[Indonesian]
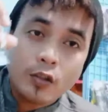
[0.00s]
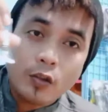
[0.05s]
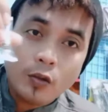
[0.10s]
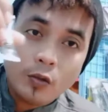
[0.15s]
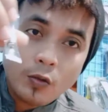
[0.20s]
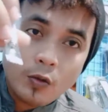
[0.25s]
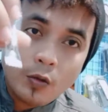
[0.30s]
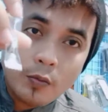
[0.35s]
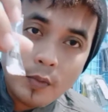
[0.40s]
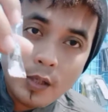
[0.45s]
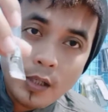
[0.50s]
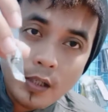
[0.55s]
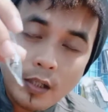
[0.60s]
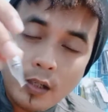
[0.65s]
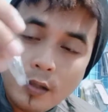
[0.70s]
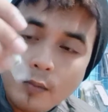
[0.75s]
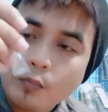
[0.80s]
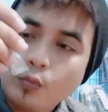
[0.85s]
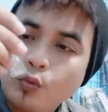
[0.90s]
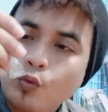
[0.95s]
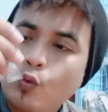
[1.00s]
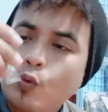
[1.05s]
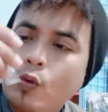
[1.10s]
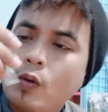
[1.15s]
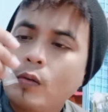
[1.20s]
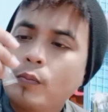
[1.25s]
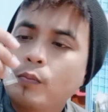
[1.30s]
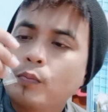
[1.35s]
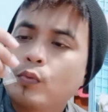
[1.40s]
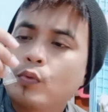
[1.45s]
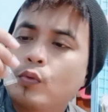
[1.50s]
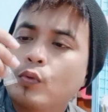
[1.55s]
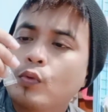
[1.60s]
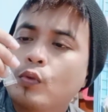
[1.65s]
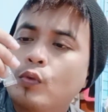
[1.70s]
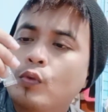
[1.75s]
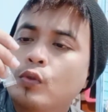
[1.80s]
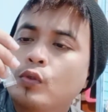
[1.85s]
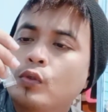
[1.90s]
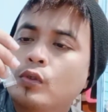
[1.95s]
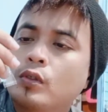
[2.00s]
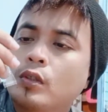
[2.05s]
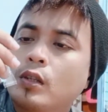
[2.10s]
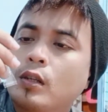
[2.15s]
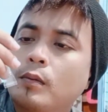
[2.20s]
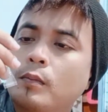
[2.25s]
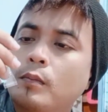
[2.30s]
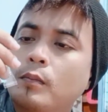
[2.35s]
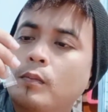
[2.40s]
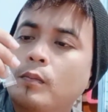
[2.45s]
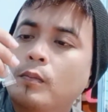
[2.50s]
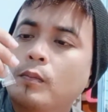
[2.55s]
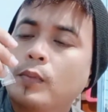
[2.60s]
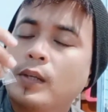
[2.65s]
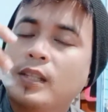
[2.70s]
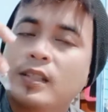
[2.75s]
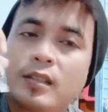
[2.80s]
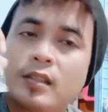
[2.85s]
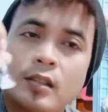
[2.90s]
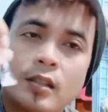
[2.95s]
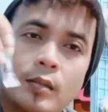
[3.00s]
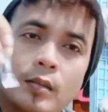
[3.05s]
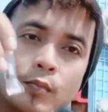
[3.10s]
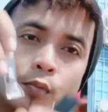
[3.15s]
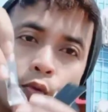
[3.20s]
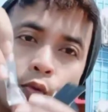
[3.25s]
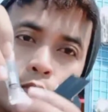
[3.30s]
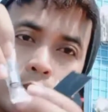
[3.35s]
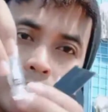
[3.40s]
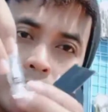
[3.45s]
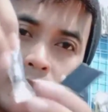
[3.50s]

0,6 20 sampai 30 watt